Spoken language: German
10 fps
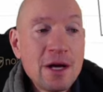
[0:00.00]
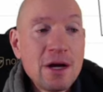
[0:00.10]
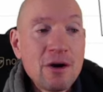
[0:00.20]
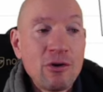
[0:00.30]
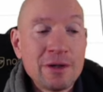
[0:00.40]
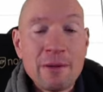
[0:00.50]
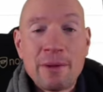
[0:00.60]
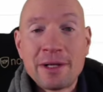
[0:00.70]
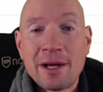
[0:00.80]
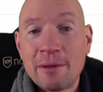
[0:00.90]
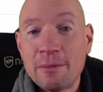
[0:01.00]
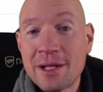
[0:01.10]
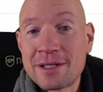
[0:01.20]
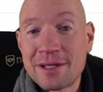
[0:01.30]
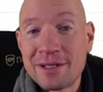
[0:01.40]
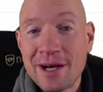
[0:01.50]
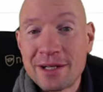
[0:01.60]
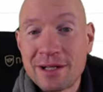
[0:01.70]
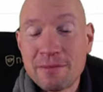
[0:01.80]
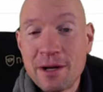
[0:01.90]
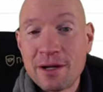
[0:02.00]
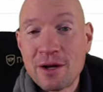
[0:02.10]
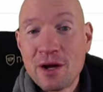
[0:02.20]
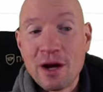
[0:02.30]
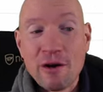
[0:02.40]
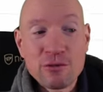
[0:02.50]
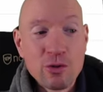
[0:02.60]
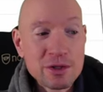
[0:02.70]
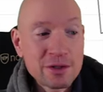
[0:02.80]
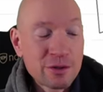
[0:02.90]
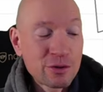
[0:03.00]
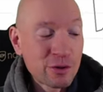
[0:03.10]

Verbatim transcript: Und da hat man ja im letzten Jahr dann mal auf kurz,